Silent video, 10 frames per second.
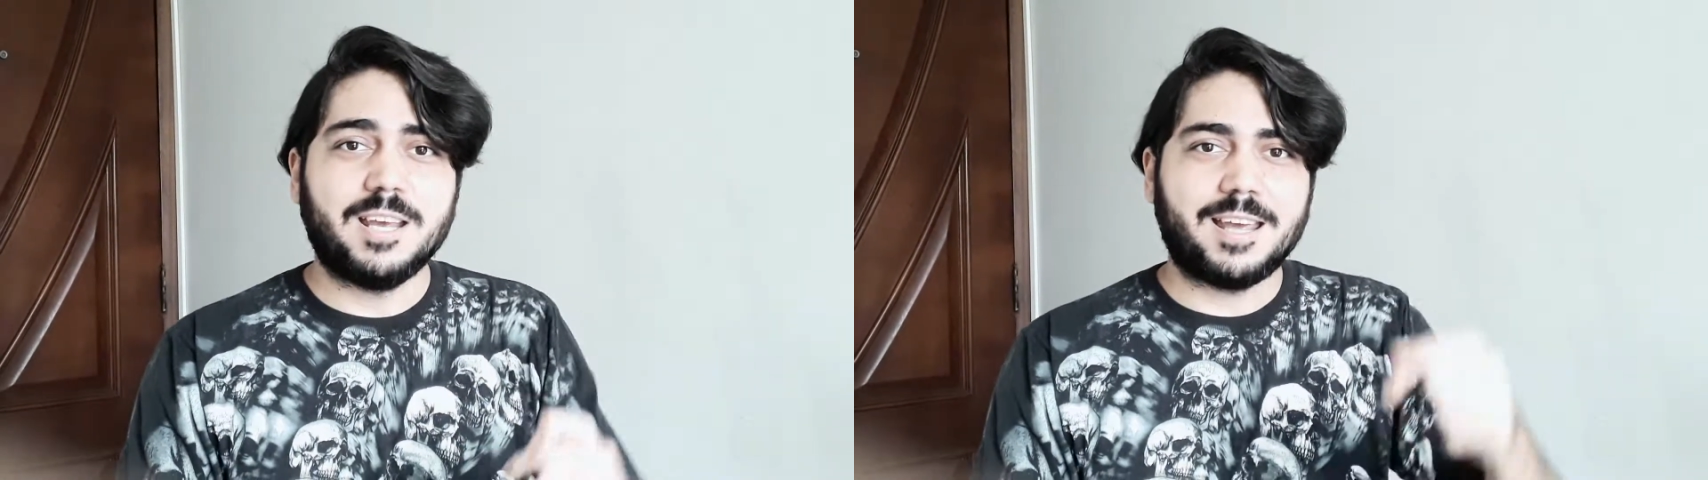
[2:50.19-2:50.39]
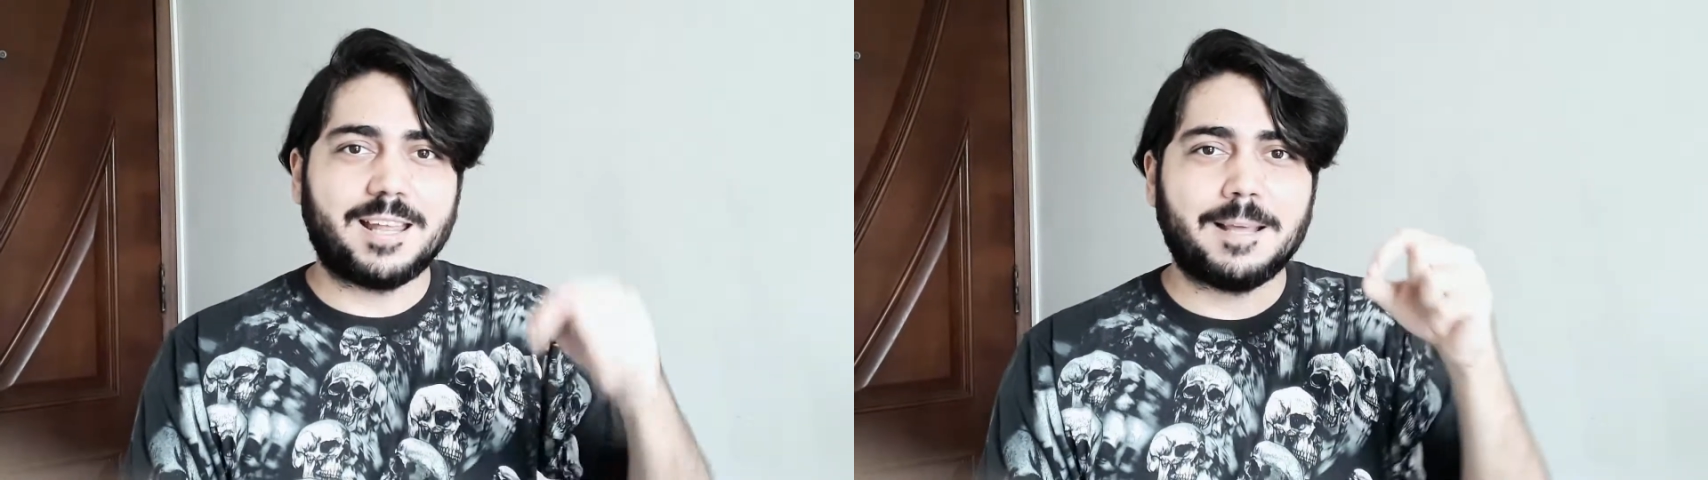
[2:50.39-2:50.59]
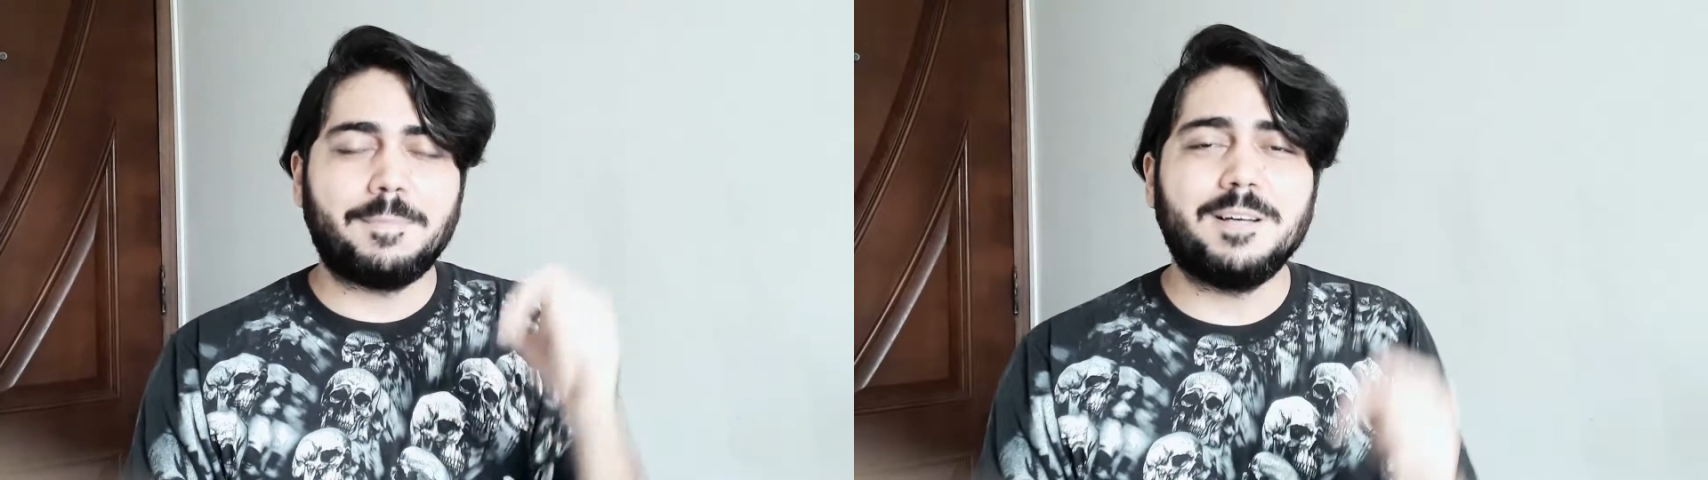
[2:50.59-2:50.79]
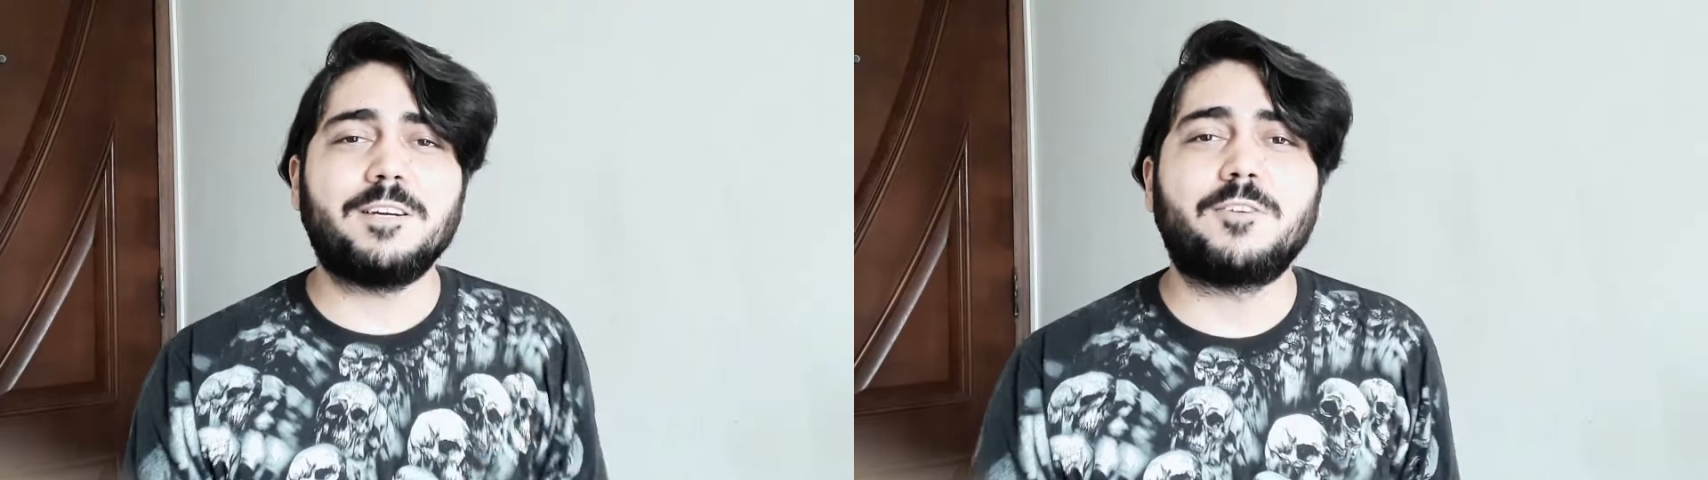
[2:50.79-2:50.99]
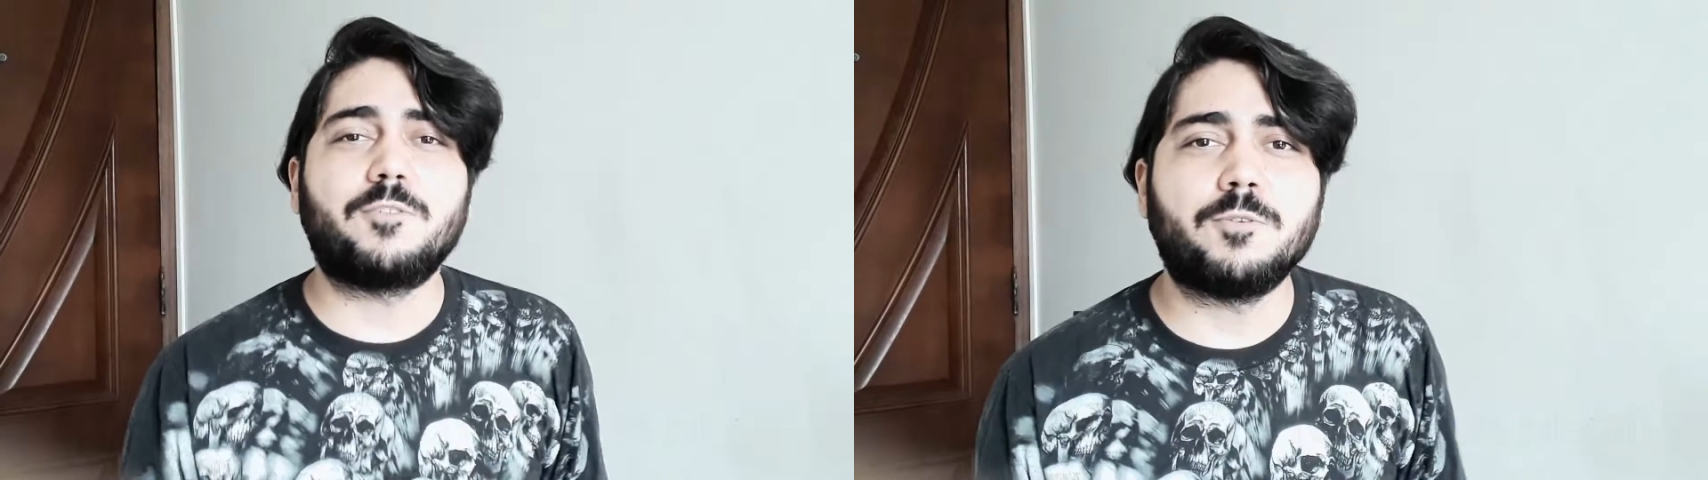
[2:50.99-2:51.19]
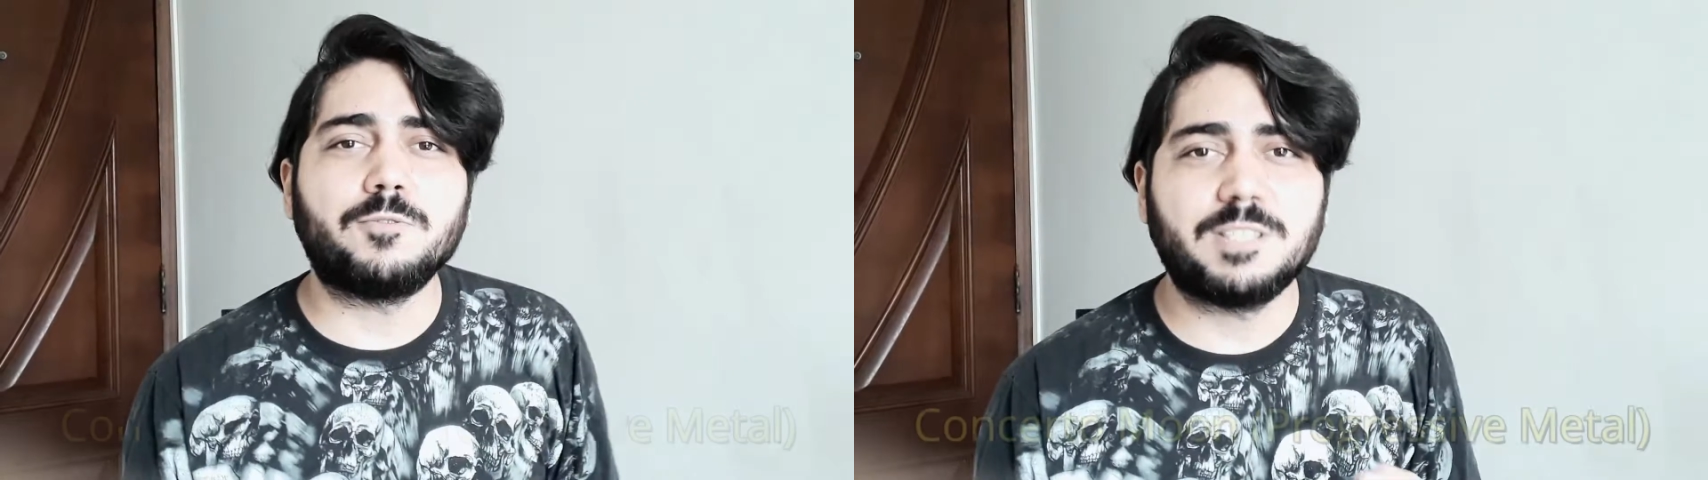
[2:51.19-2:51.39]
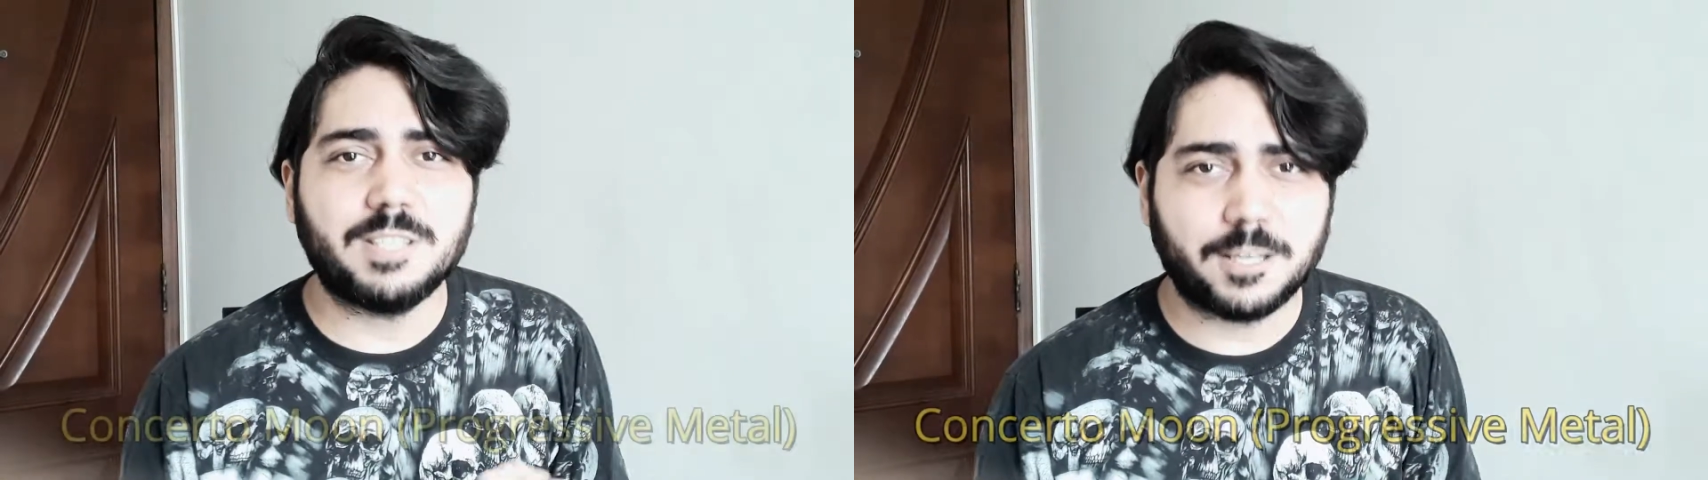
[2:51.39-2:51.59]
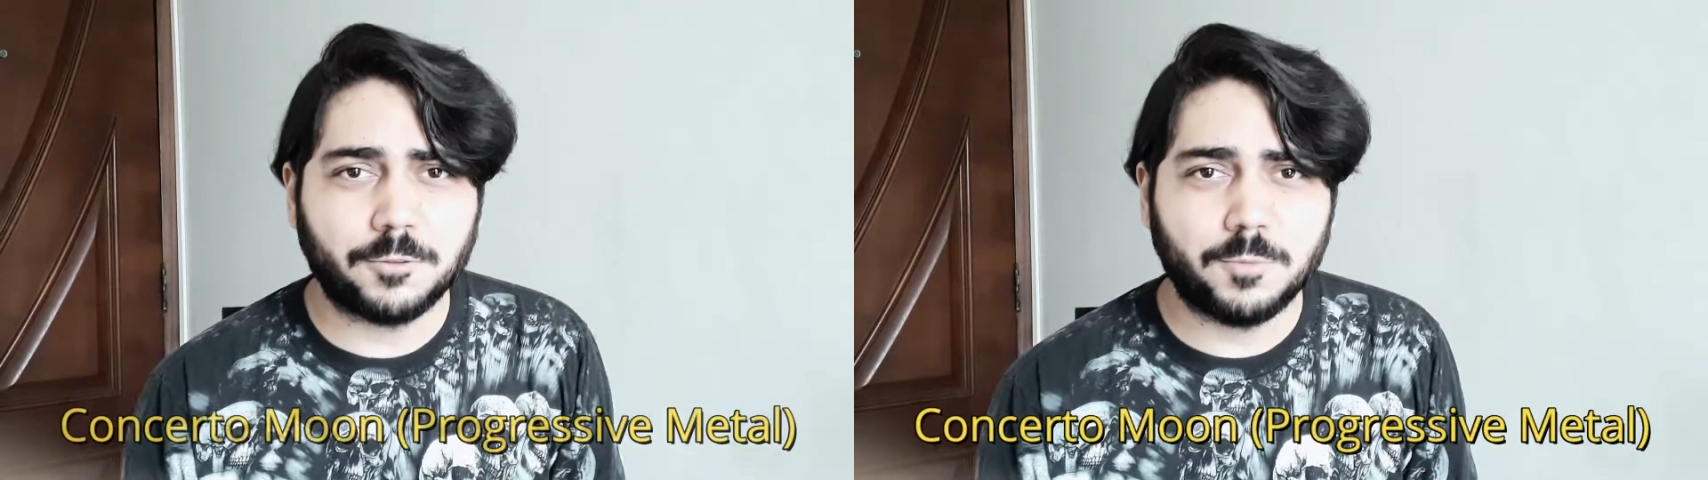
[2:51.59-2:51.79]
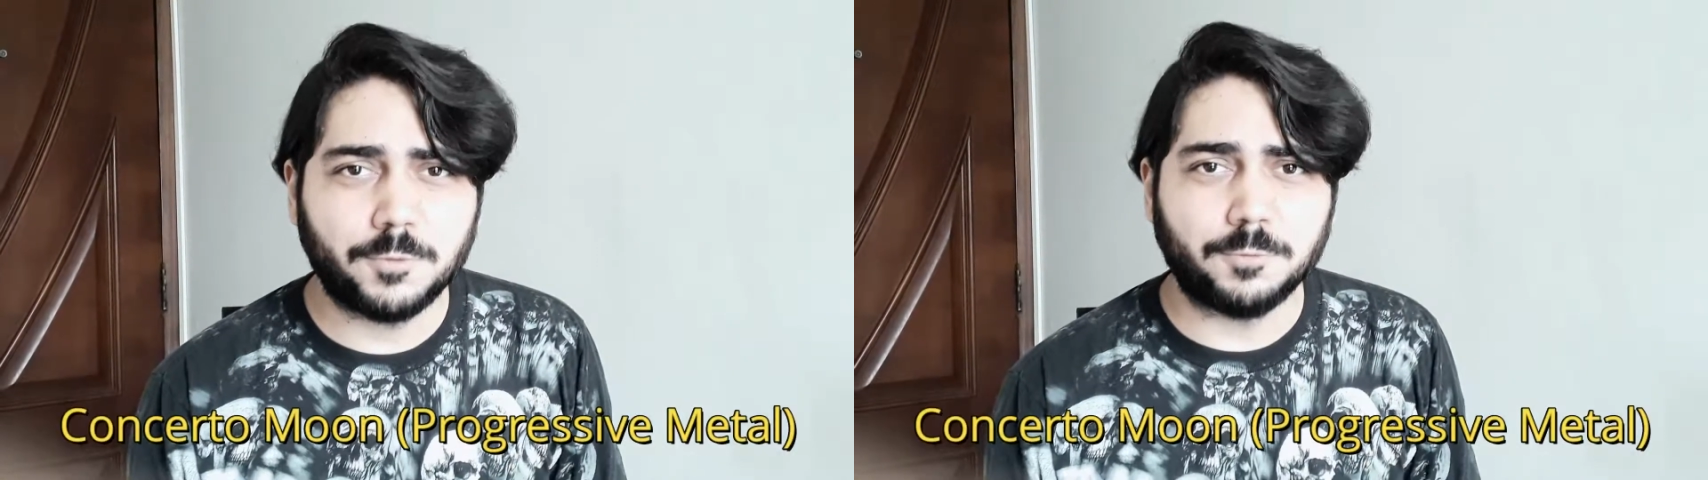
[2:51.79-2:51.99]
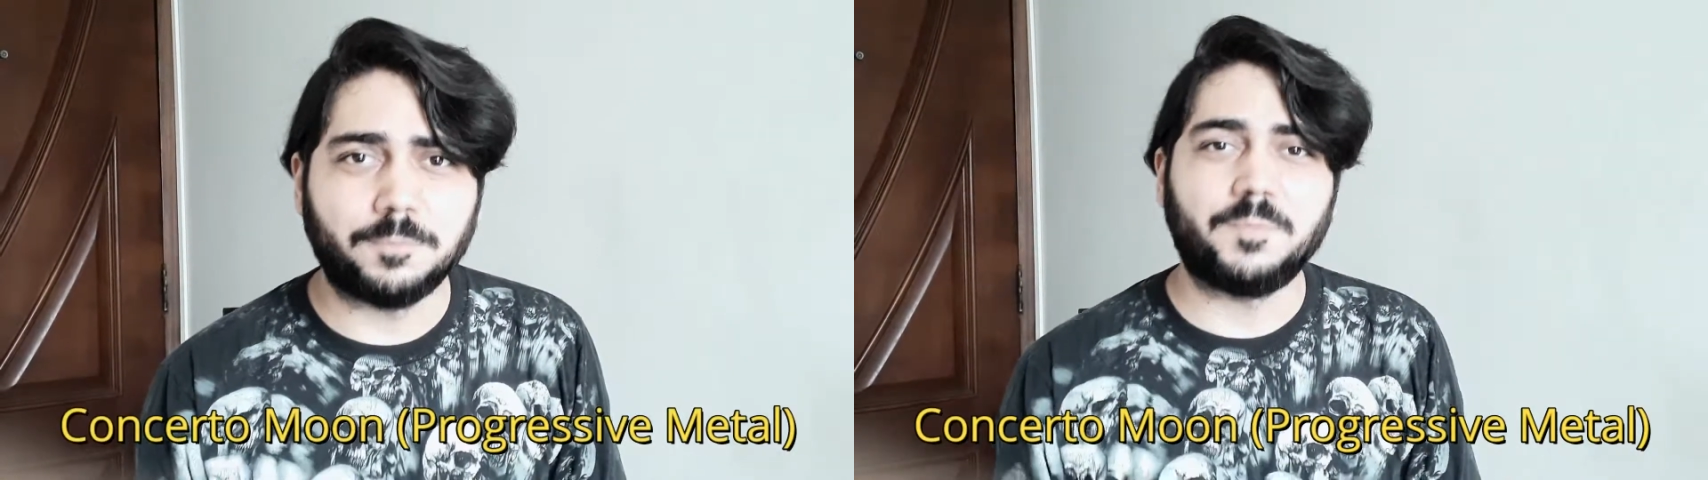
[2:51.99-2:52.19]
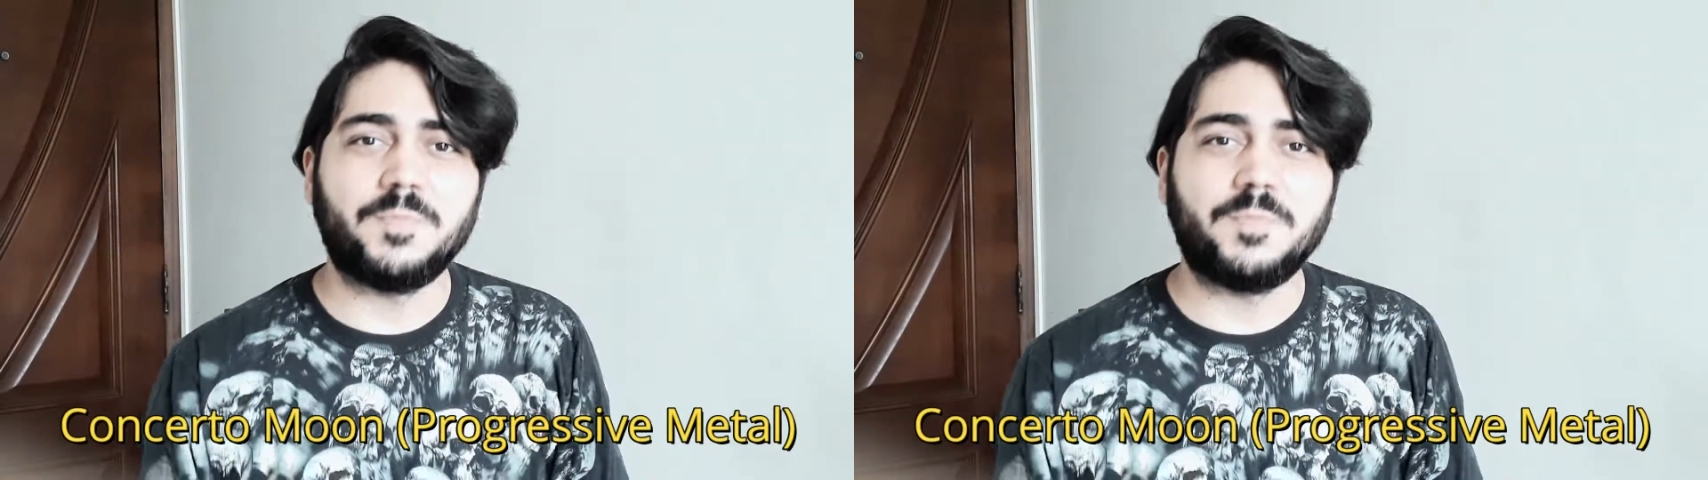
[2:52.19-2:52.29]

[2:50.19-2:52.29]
É da banda Concerto Moon.